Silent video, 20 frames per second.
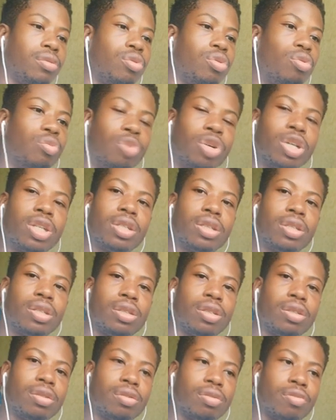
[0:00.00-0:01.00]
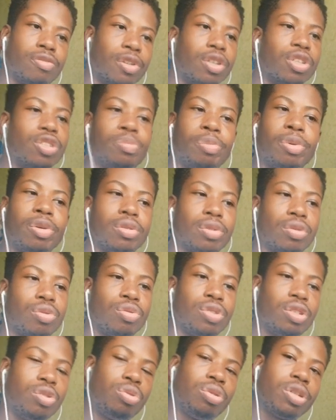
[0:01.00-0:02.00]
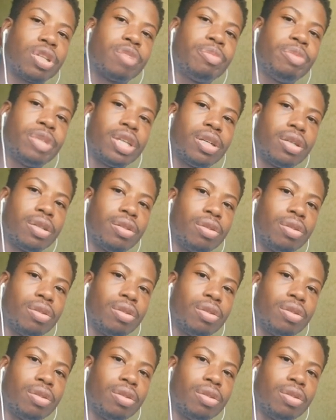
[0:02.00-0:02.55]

au moins. Enfin, je pense que si tu cherches bien,